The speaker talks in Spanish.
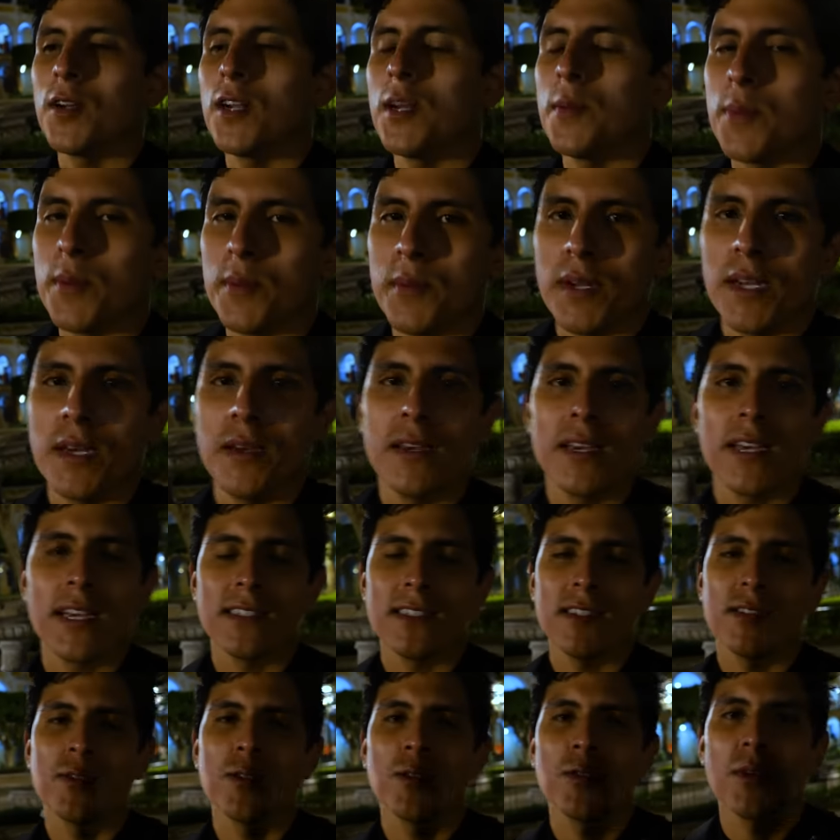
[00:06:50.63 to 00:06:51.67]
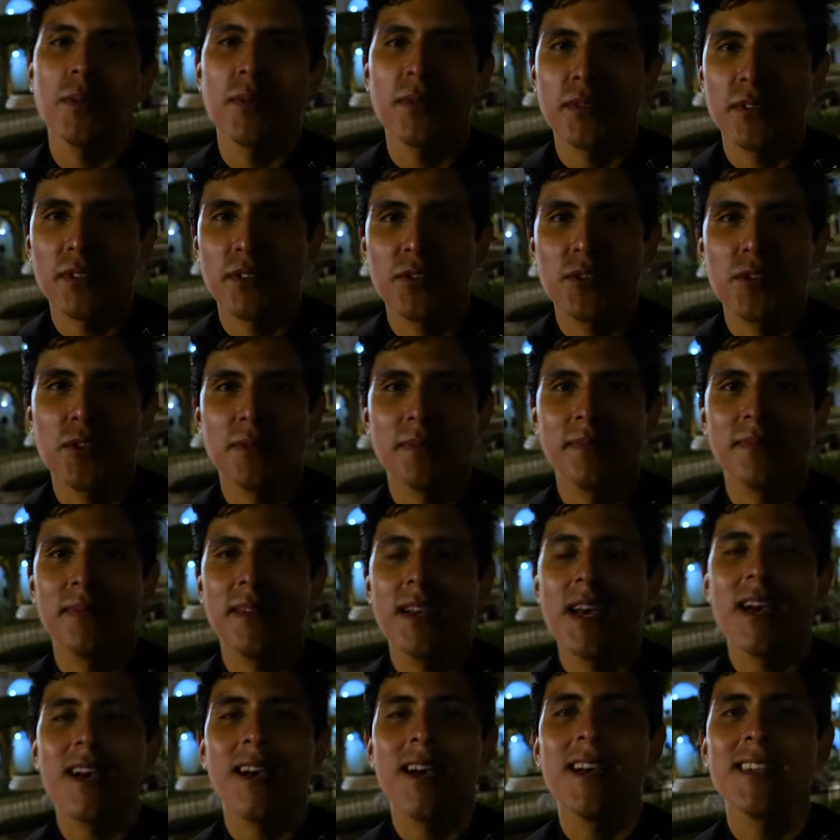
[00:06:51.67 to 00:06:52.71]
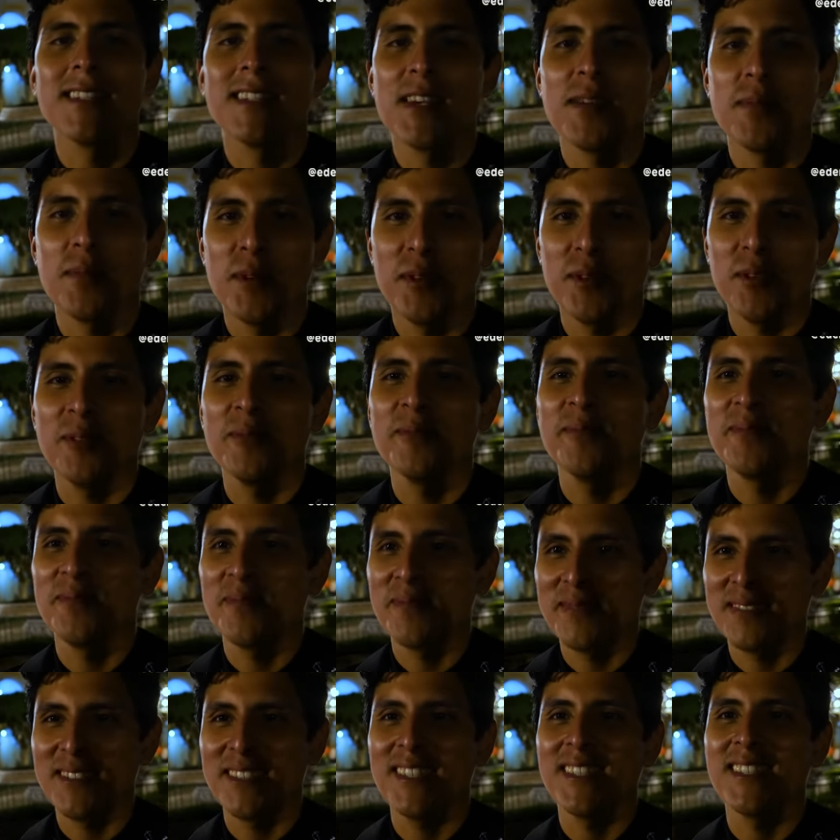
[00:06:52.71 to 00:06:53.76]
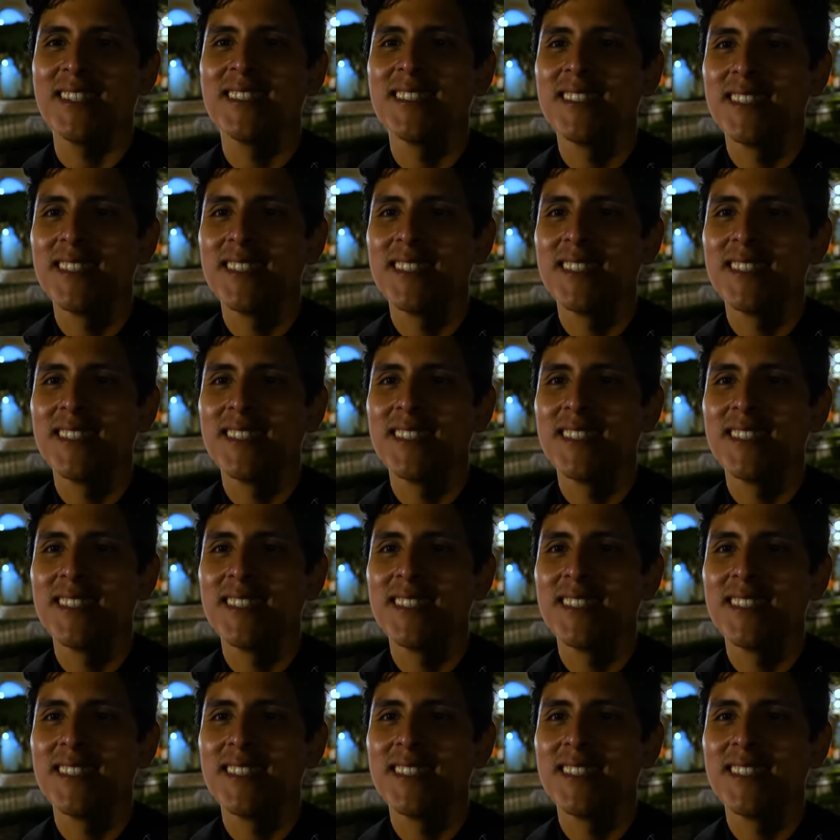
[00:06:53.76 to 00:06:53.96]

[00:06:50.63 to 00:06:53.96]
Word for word: es la primera vez que asisto a una procesión. ¿En serio? Sí, vivo, sí.